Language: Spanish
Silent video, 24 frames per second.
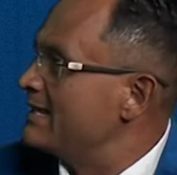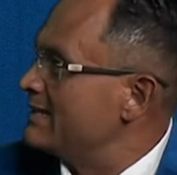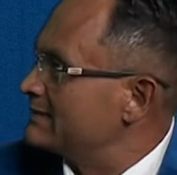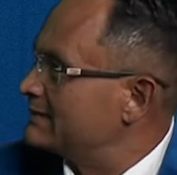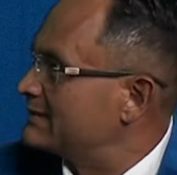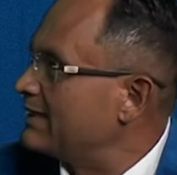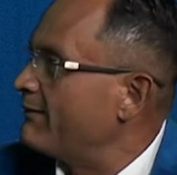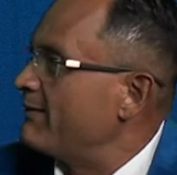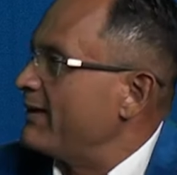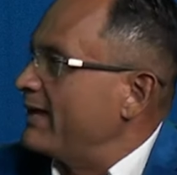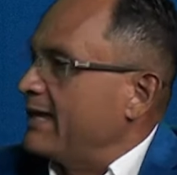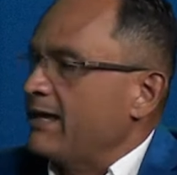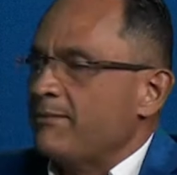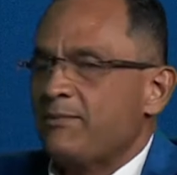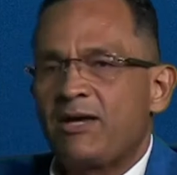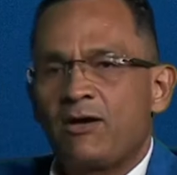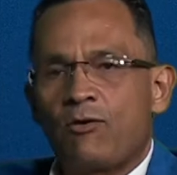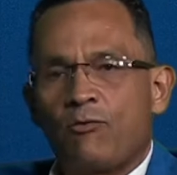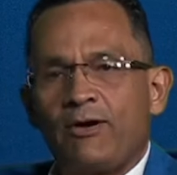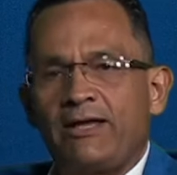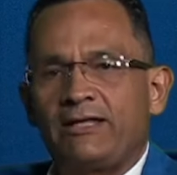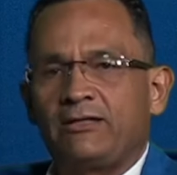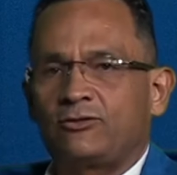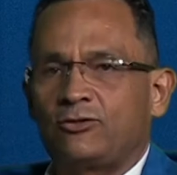¿Sabes qué me
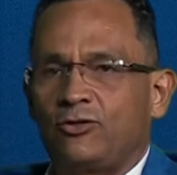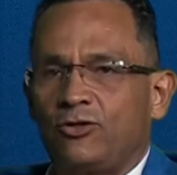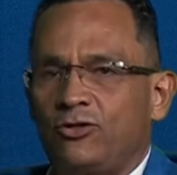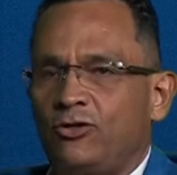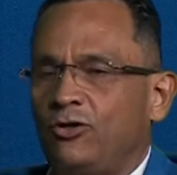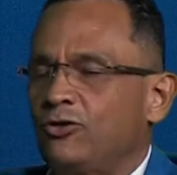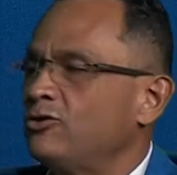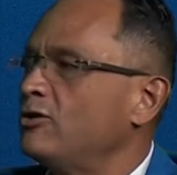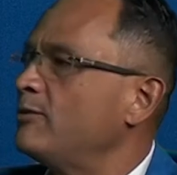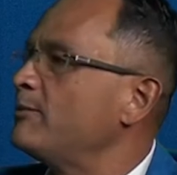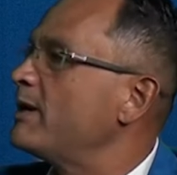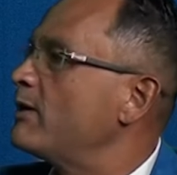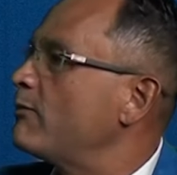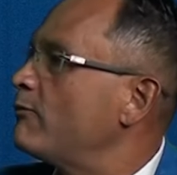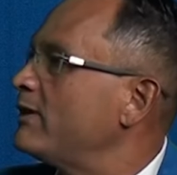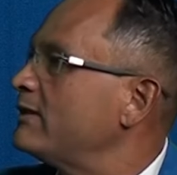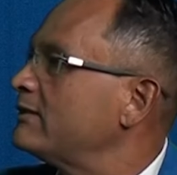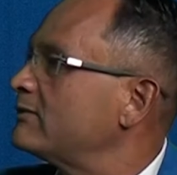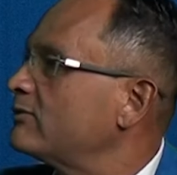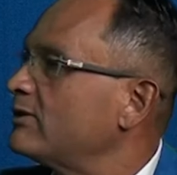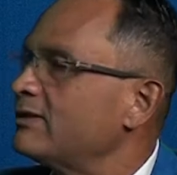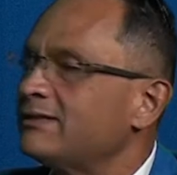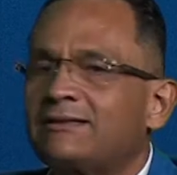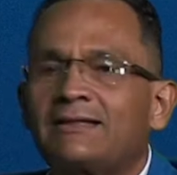encuentro yo? Yo me
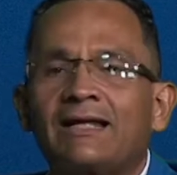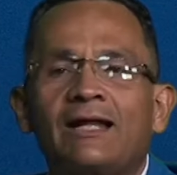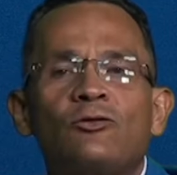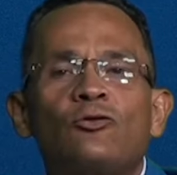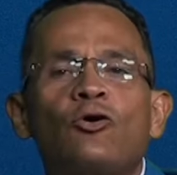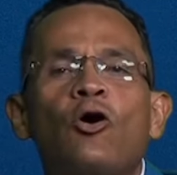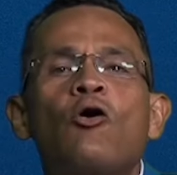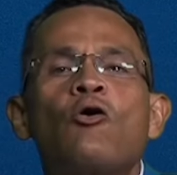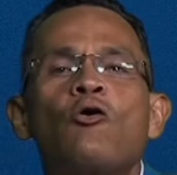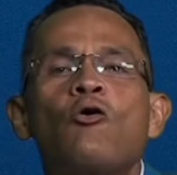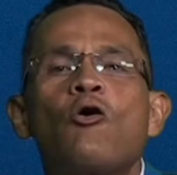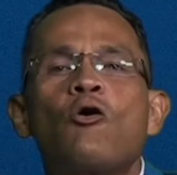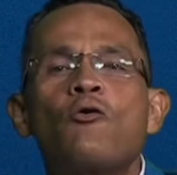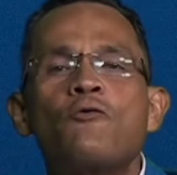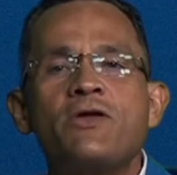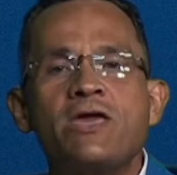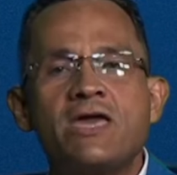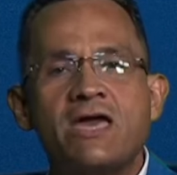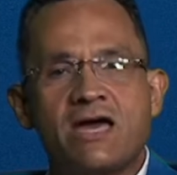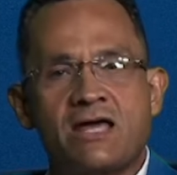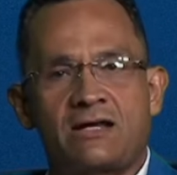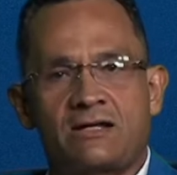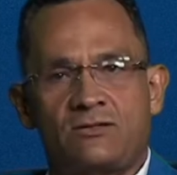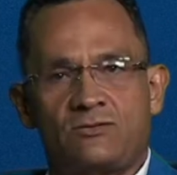encuentro entre dos
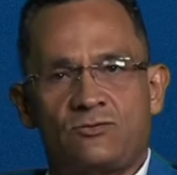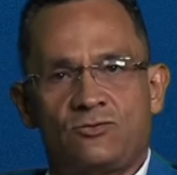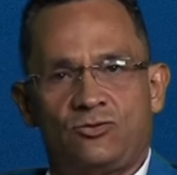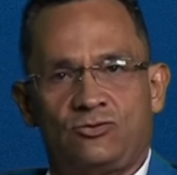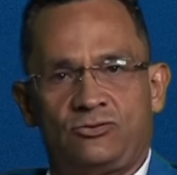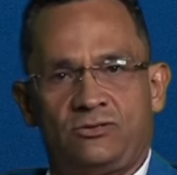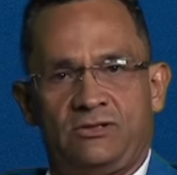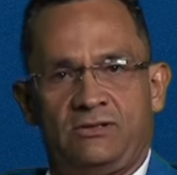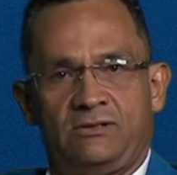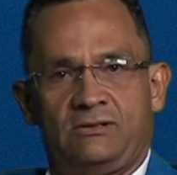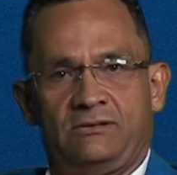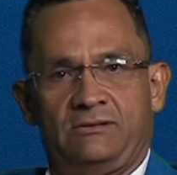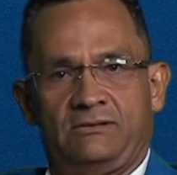gobiernos,